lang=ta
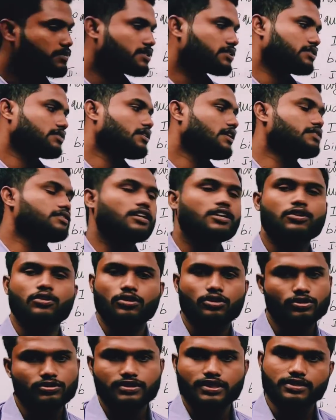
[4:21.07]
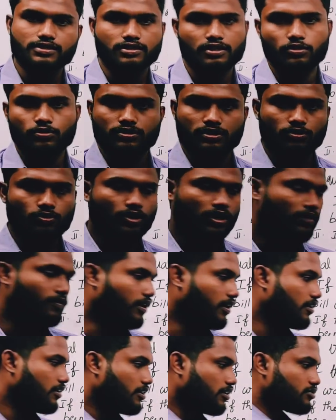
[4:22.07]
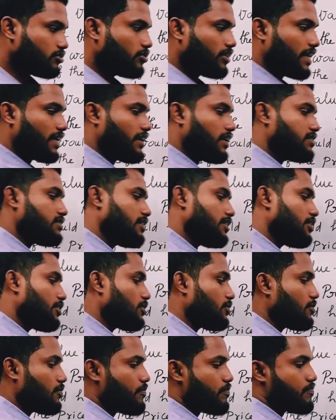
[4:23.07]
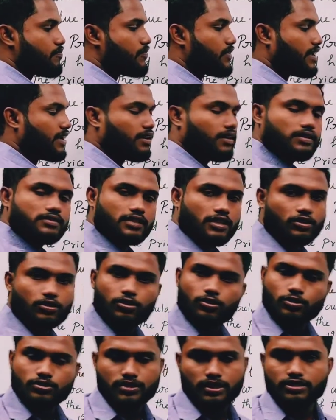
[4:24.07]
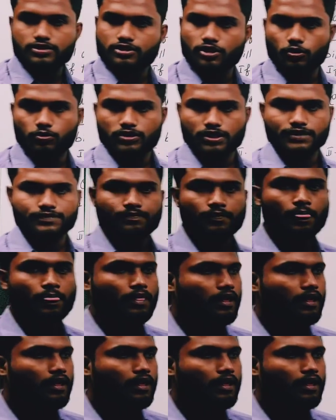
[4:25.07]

பர்சன் இஸ் ஈக்குவல் டு சிக்ஸ் தௌசண்ட் ஓகேவா ஸோ டிக்கெட்ஸ் இன்டூ என் இஸ் ஈக்குவல் டு சிக்ஸ் தௌசண்ட்